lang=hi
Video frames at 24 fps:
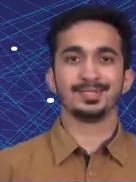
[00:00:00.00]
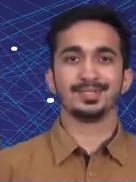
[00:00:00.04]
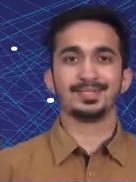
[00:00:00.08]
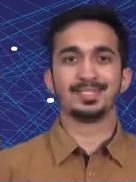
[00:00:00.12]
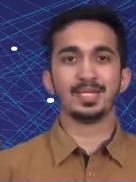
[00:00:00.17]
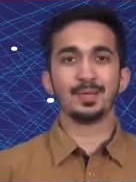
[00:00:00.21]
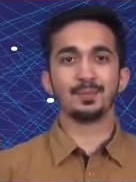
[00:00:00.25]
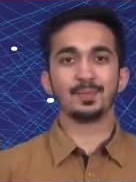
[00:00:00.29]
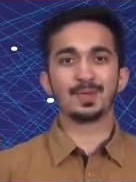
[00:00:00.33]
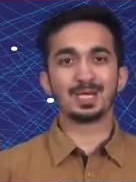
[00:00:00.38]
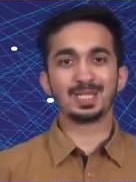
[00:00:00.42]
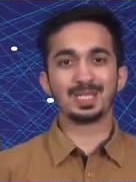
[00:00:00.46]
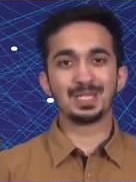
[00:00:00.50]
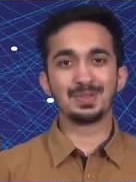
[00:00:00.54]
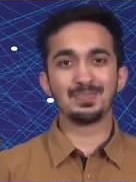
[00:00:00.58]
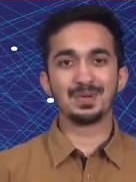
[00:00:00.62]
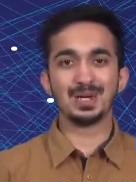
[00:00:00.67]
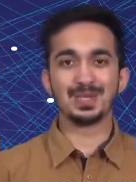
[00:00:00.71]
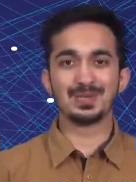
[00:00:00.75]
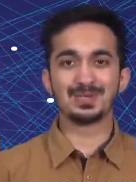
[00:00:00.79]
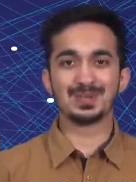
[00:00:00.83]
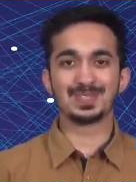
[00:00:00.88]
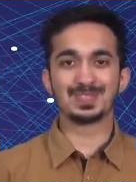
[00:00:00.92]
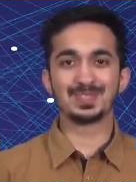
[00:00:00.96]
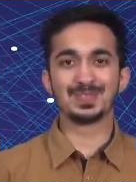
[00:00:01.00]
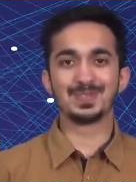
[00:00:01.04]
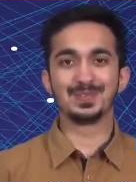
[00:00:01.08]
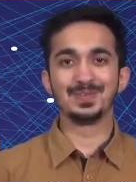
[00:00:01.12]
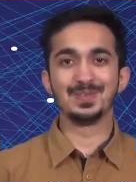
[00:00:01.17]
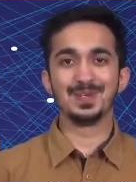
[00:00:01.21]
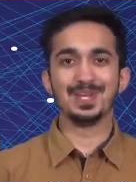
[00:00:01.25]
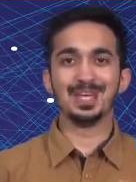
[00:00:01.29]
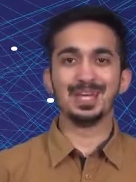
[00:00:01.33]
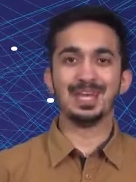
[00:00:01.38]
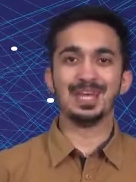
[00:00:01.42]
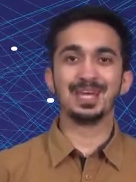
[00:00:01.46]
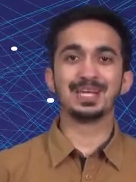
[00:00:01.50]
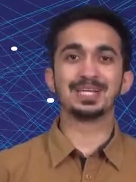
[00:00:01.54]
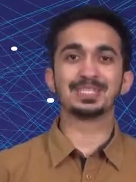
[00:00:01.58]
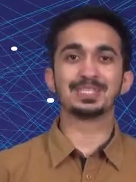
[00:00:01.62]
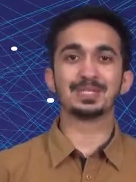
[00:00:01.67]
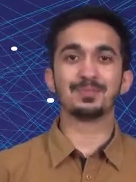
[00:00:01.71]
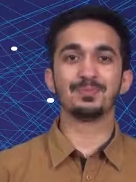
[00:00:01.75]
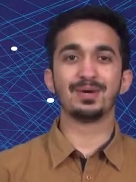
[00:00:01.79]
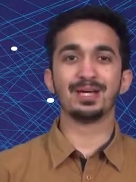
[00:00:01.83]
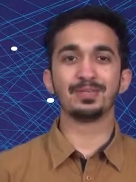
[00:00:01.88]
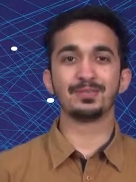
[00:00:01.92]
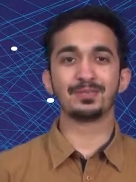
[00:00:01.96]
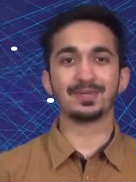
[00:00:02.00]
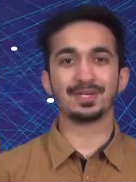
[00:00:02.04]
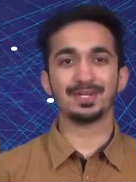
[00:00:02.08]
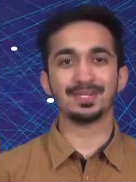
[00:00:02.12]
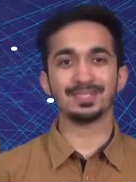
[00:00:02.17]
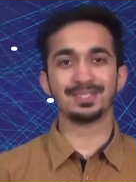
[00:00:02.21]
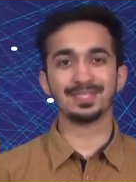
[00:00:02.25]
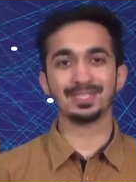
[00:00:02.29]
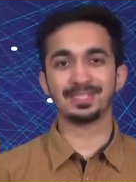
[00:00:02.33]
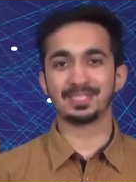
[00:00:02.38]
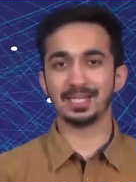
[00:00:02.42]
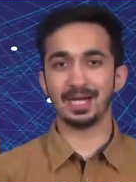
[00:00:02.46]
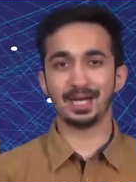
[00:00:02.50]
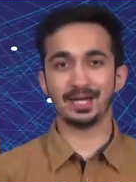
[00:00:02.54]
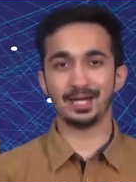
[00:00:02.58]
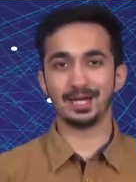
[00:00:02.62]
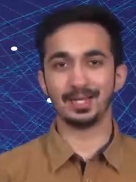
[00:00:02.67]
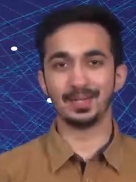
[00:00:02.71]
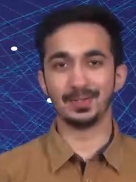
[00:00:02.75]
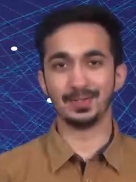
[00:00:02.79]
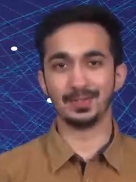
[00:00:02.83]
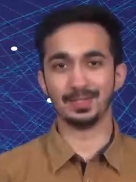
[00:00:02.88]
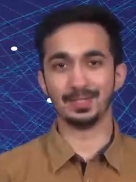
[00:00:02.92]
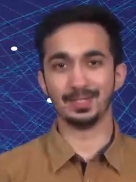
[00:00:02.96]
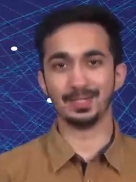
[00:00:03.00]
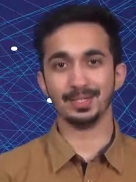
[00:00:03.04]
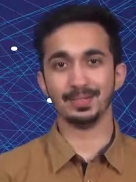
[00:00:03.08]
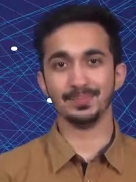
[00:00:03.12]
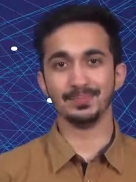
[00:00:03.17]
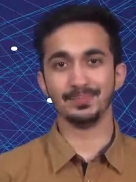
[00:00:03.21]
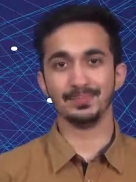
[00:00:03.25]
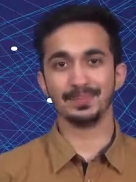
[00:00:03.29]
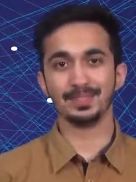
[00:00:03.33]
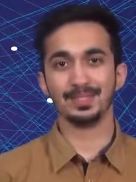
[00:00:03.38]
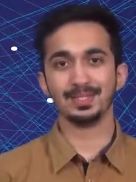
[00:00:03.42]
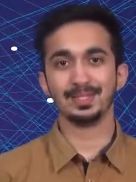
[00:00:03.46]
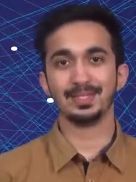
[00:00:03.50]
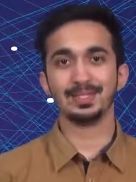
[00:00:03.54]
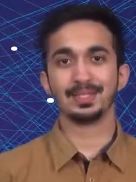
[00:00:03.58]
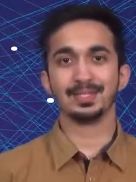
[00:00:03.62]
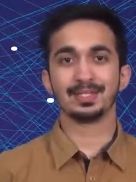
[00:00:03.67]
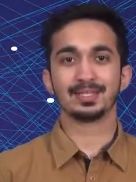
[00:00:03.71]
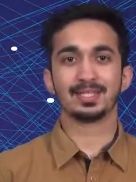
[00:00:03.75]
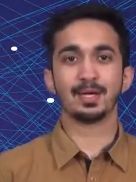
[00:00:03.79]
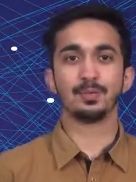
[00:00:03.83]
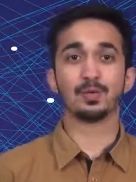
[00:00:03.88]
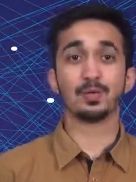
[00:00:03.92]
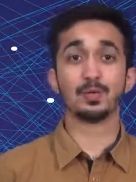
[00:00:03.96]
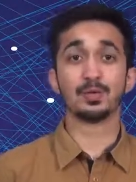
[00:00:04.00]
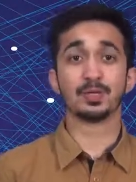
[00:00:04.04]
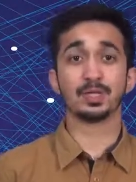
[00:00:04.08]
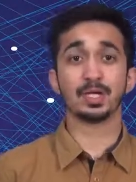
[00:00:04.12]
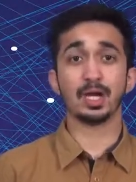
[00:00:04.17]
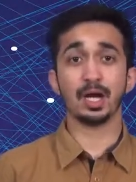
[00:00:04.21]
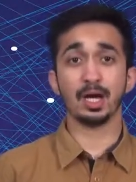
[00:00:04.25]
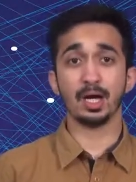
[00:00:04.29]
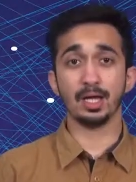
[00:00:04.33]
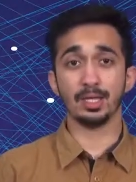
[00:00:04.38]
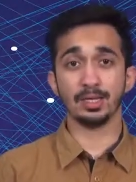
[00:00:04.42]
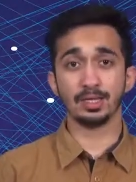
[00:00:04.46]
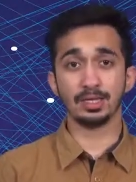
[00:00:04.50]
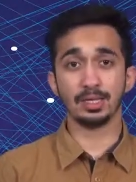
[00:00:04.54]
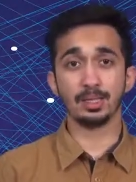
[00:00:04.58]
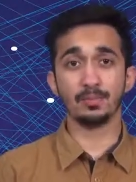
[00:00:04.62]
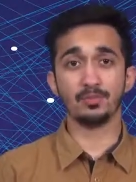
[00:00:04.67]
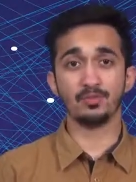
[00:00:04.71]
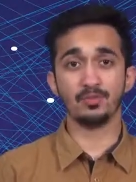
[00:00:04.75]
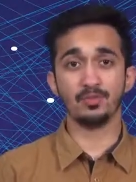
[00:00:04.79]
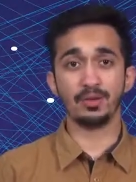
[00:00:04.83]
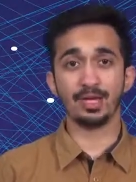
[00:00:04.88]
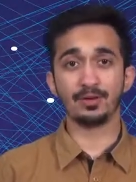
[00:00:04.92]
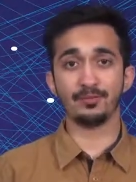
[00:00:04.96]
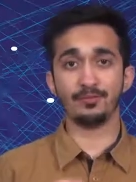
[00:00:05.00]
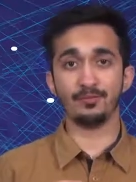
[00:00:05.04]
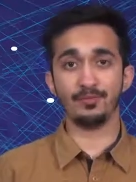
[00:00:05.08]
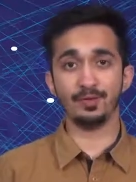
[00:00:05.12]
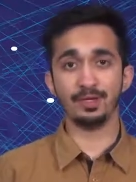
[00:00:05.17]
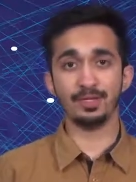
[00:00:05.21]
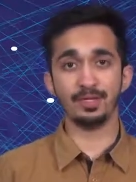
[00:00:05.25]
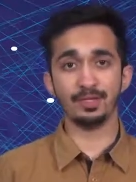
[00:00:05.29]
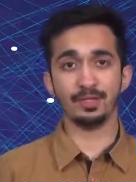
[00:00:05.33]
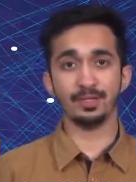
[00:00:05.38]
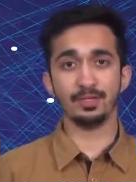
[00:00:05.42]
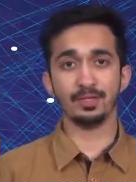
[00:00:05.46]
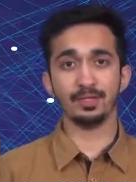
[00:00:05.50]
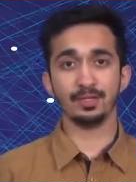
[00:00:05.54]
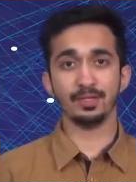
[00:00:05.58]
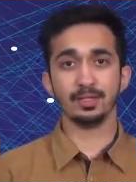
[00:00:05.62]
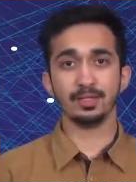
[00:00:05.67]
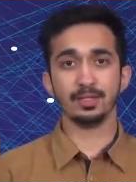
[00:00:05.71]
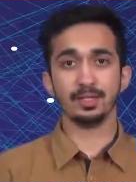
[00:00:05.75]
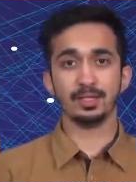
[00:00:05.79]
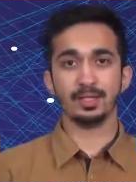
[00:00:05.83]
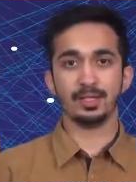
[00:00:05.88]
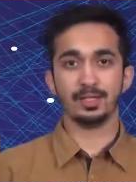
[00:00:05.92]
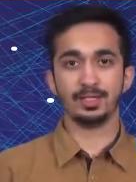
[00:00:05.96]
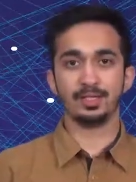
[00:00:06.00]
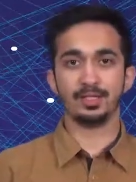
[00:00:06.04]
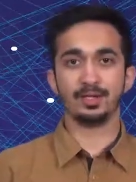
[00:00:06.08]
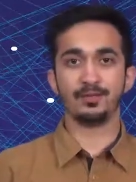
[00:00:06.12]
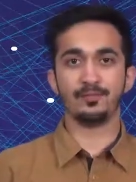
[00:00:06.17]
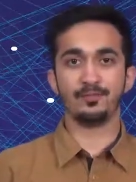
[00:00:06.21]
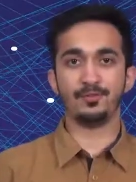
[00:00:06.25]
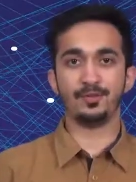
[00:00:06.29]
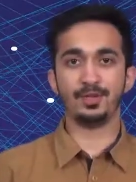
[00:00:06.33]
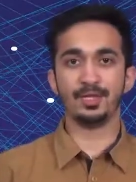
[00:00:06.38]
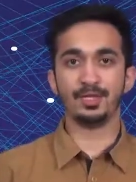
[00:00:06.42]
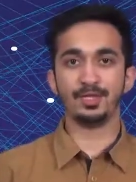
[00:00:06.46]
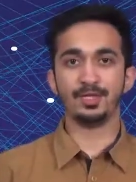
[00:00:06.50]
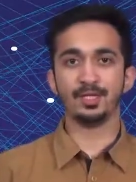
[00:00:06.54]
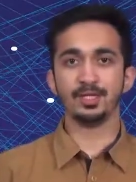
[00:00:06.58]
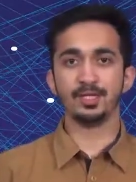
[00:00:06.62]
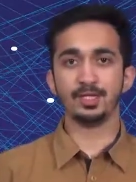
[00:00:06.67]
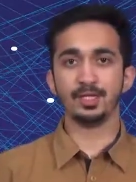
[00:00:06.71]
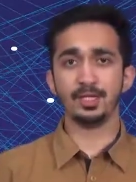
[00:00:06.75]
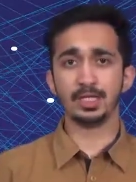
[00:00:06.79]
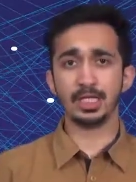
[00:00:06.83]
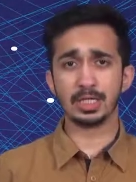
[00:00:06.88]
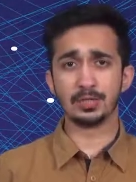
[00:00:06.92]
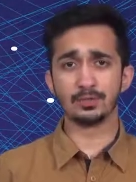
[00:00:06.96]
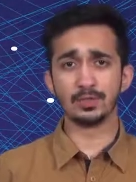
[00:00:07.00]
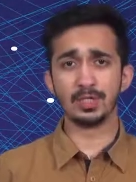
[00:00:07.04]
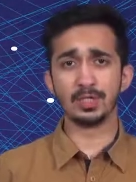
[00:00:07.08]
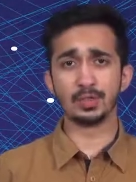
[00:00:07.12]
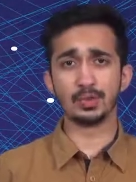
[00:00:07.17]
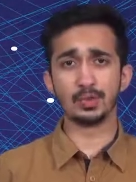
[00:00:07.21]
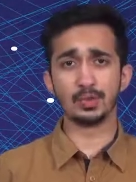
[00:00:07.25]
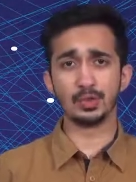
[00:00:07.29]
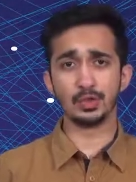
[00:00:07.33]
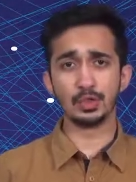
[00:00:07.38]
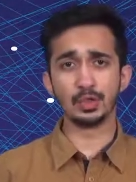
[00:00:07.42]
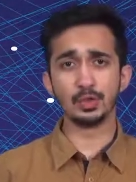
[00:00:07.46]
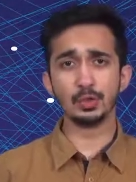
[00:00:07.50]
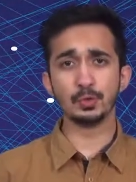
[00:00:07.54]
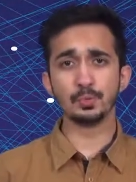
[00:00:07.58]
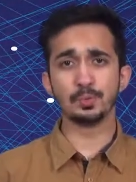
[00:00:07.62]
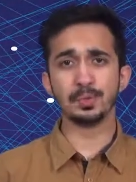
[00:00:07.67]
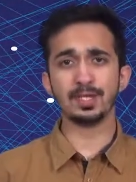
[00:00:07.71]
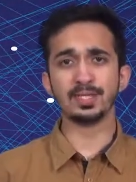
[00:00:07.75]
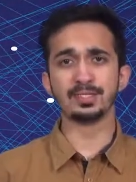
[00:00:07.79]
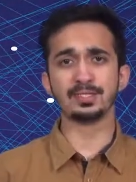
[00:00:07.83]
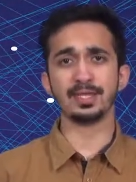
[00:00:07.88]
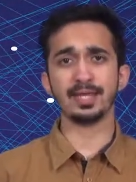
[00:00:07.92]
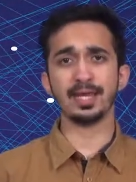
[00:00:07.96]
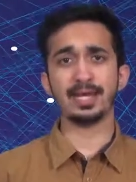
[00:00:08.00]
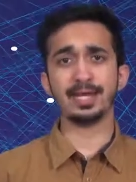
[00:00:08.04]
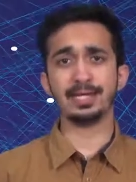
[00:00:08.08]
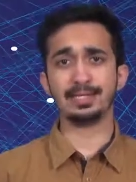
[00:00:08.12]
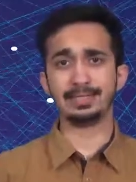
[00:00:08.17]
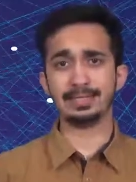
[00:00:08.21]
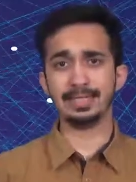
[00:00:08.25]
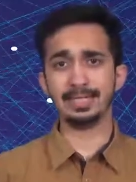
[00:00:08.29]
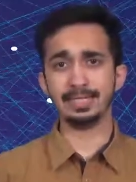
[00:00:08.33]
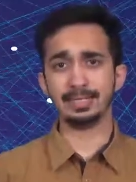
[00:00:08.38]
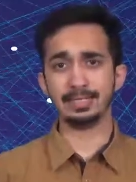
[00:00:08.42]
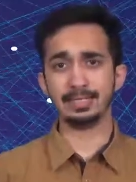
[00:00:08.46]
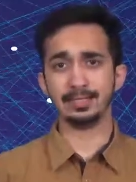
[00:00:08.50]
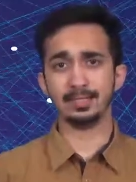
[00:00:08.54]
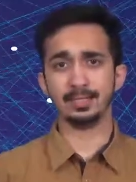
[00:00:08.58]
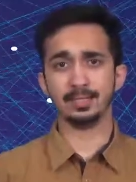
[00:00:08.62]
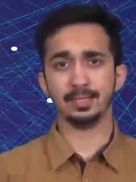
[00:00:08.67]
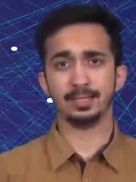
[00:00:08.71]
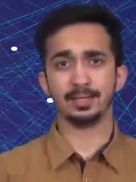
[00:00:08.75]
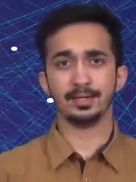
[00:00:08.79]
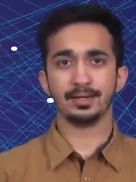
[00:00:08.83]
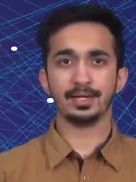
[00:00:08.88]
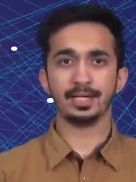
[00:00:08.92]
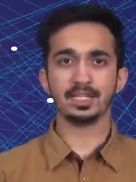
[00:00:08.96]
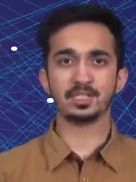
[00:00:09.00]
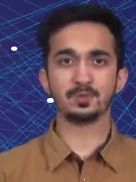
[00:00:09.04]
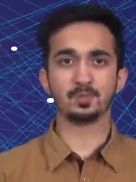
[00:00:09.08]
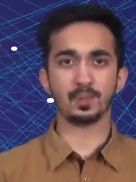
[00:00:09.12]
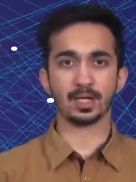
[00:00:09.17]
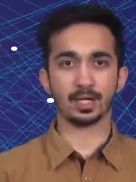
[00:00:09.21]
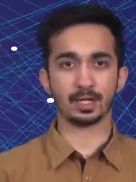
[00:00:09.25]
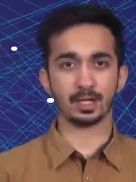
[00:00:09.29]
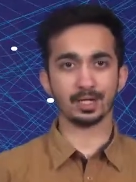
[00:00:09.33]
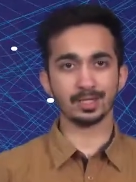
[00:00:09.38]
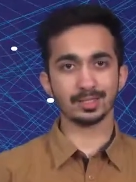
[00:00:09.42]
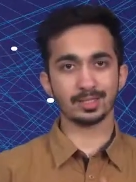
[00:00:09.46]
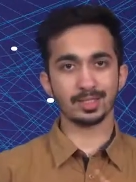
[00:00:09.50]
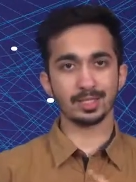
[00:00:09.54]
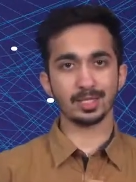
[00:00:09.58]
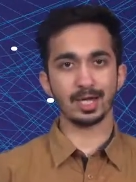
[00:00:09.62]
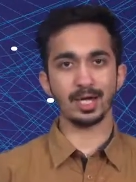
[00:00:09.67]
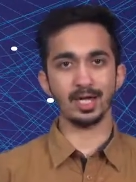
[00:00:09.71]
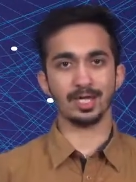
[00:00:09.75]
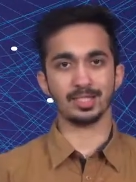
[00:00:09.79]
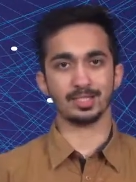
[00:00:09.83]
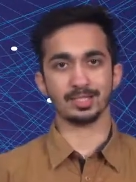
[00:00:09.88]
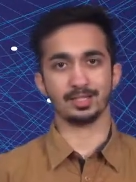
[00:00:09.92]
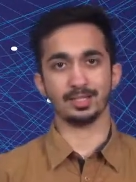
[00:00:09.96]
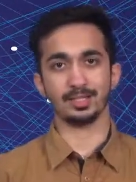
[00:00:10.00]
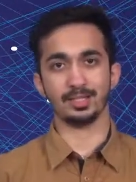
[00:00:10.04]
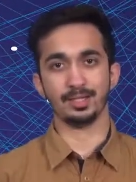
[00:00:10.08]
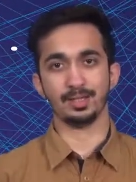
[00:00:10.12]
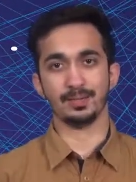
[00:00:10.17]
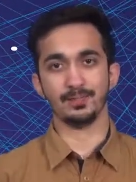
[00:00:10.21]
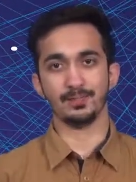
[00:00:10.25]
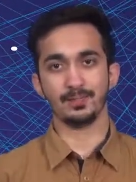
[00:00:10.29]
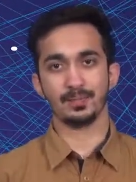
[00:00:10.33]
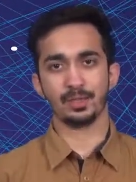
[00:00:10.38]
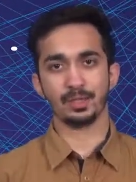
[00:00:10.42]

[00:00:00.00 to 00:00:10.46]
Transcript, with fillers: जब गतिमान वस्तु एक समान त्वरण से जा रही होती है तब उनका अंतिम वेग v ये v इक्वल टू यू प्लस ए टी इस प्रकार दिखाया जाता है